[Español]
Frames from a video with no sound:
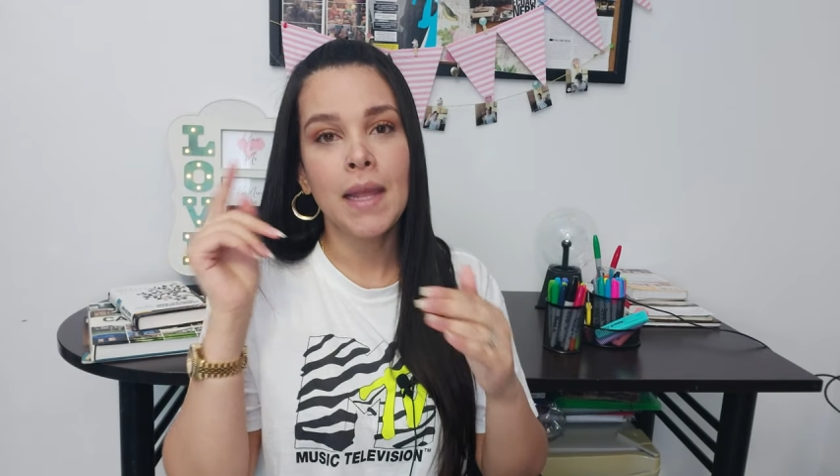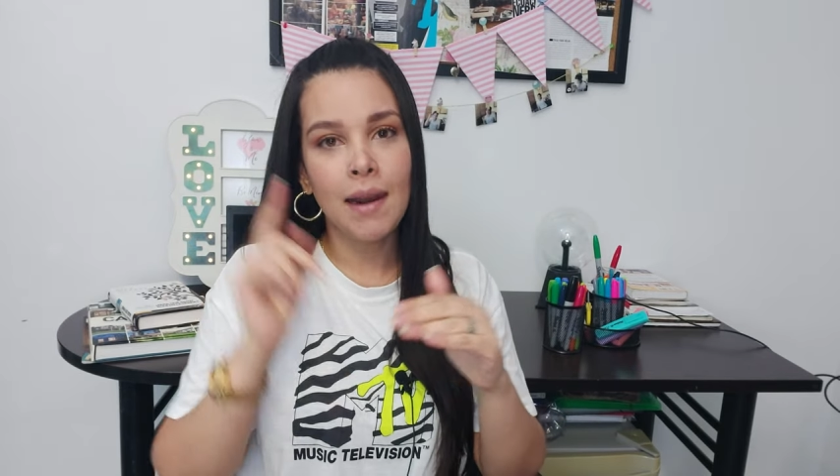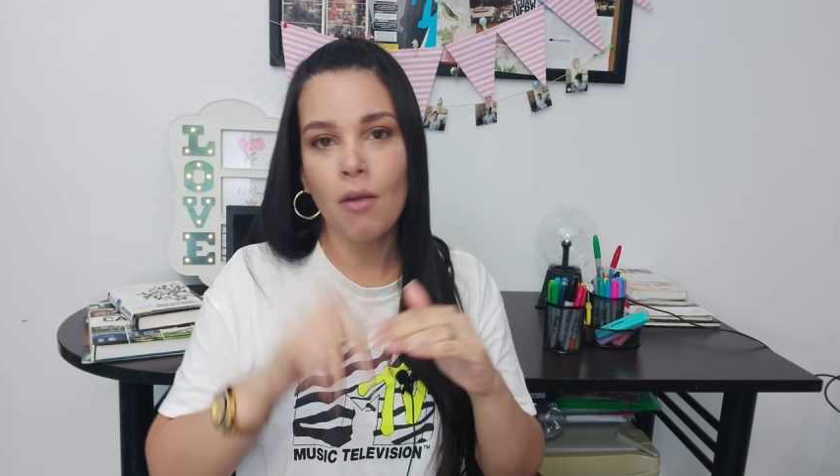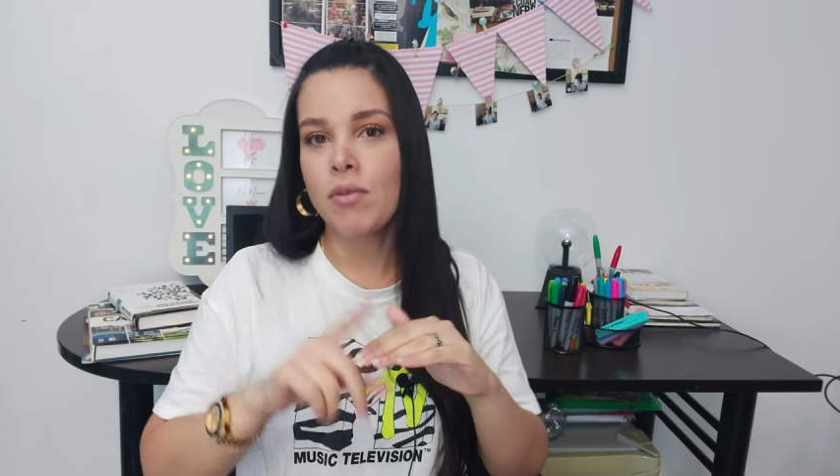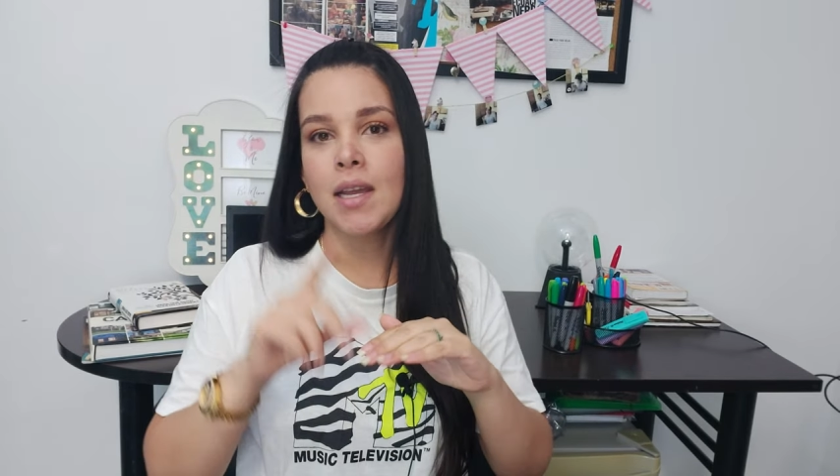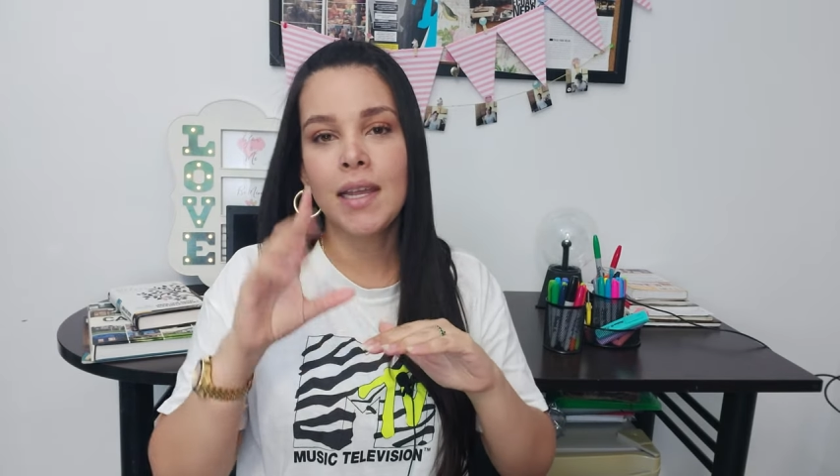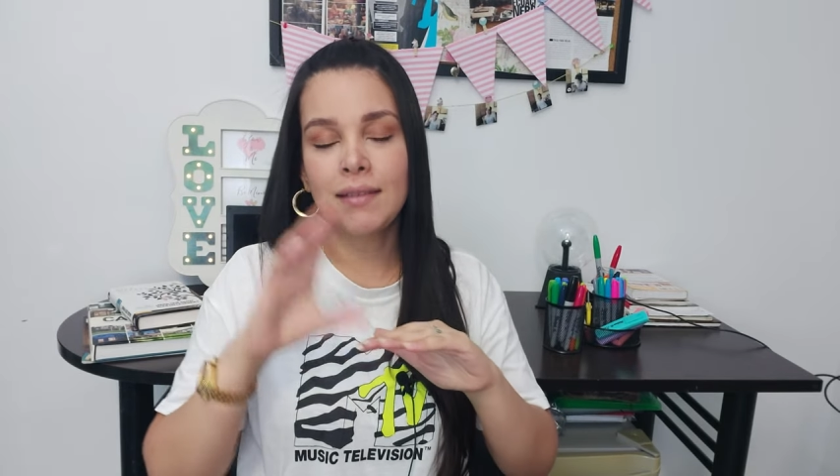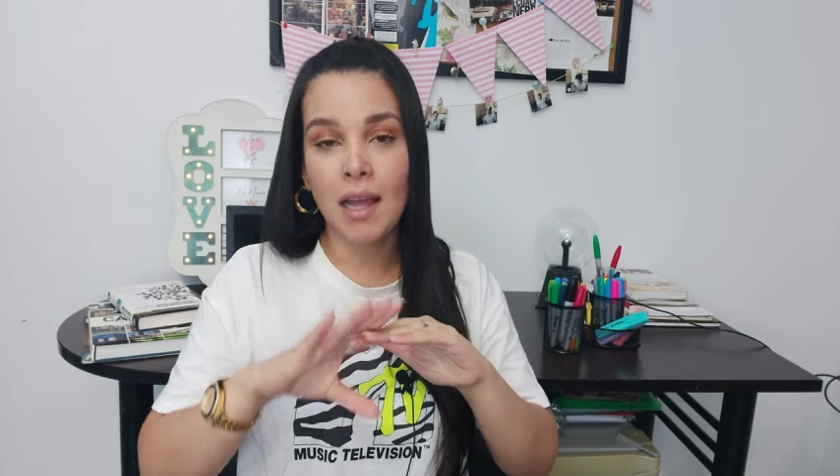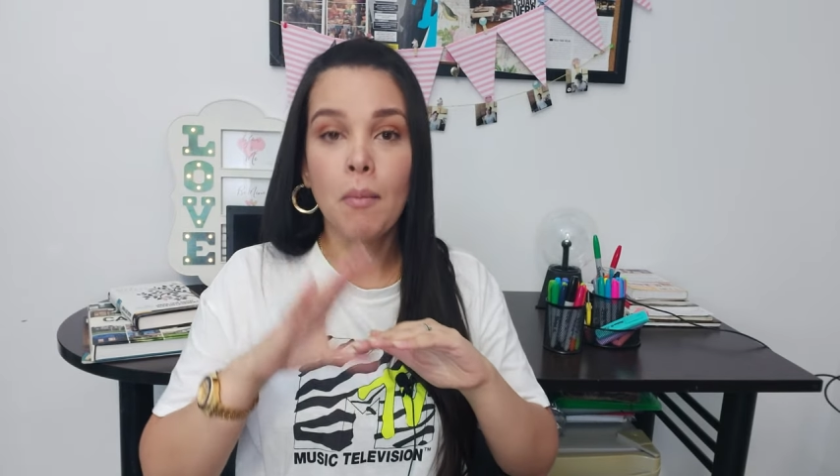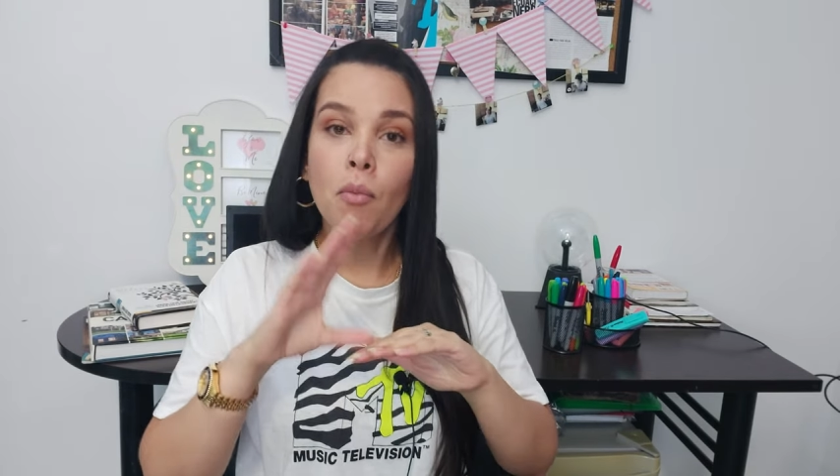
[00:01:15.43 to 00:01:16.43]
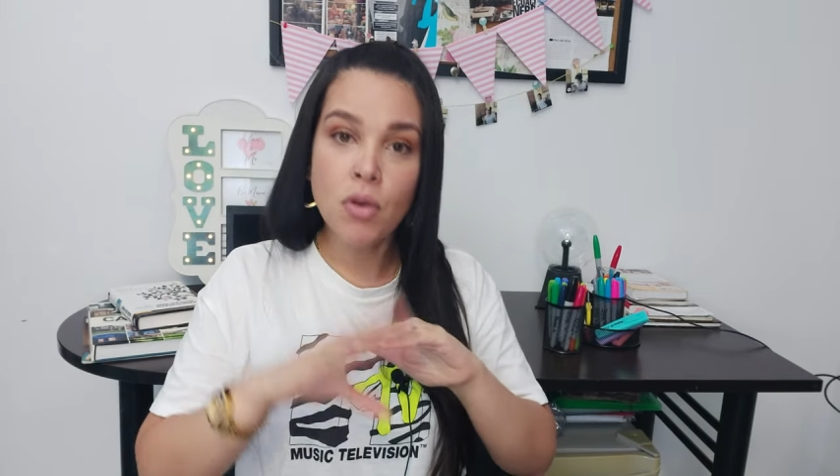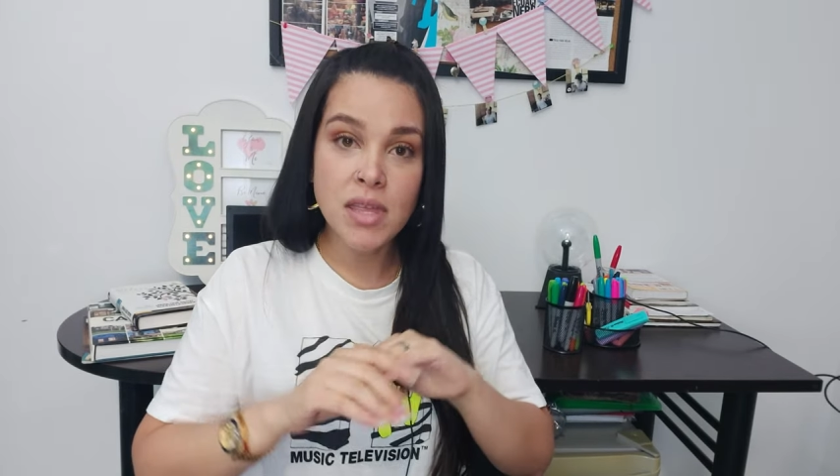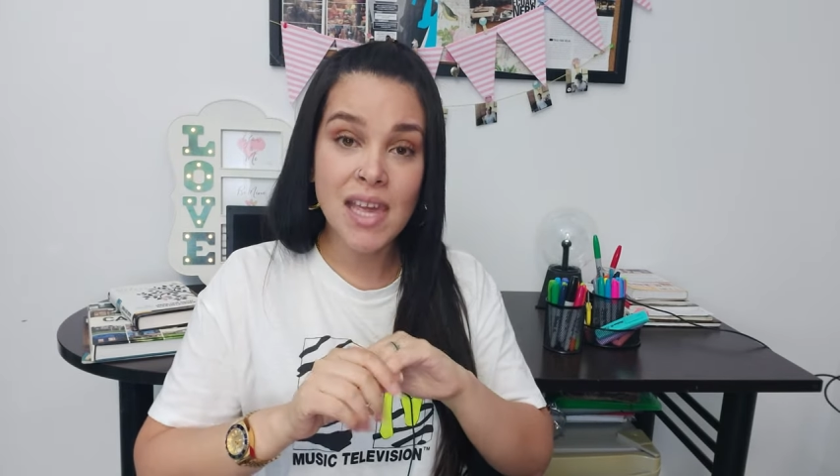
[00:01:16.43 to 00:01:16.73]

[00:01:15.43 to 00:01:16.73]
la uña está muy